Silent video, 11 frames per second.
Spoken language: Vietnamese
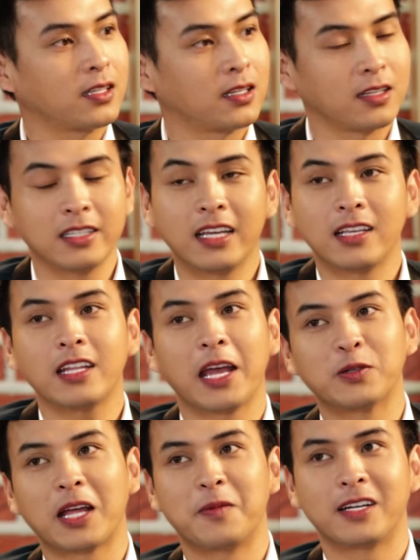thì tự nhiên giới
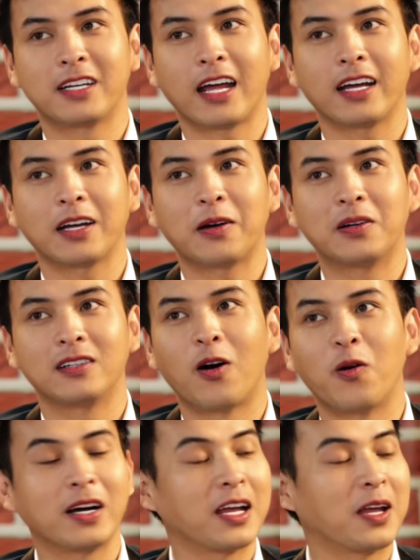thiệu tên mình ra kêu ờ,
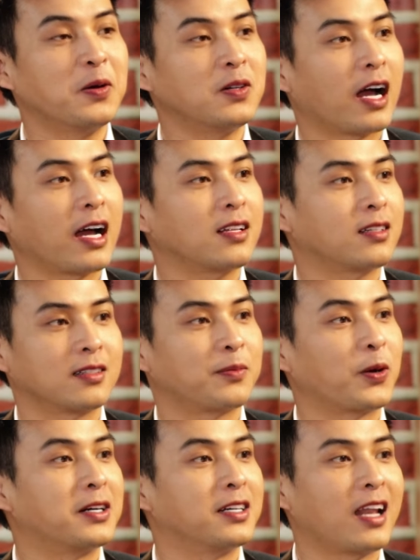hồ văn hiếu cái
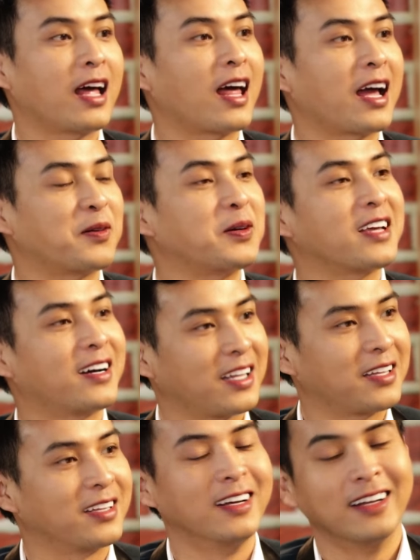mọi người la làng quá trời
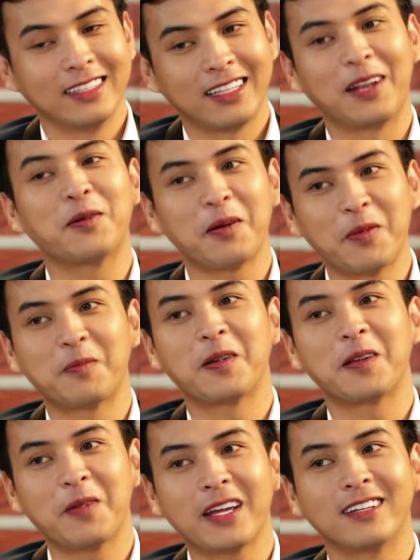thì à. thì lúc đó mình
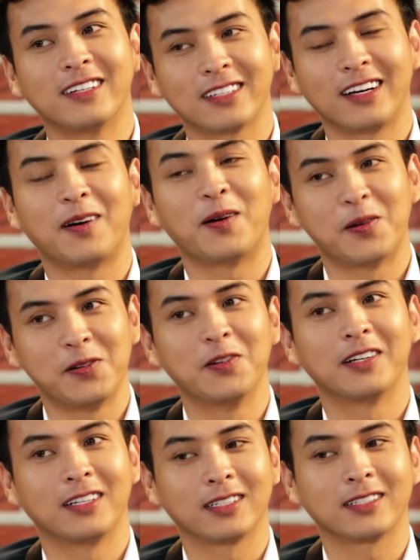mới biết được là ồ
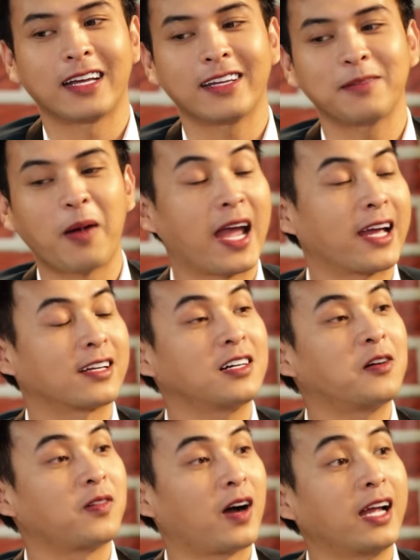ờ, cái mạng nó
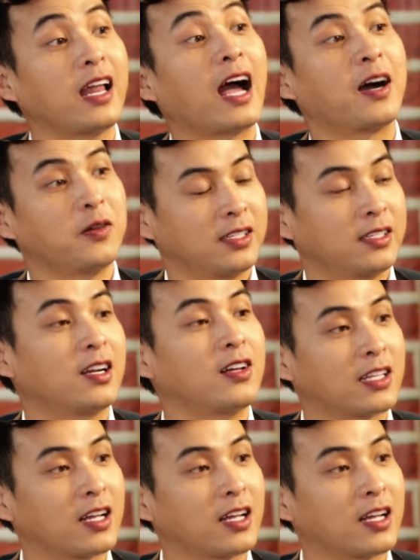không phải là ảo nữa nó là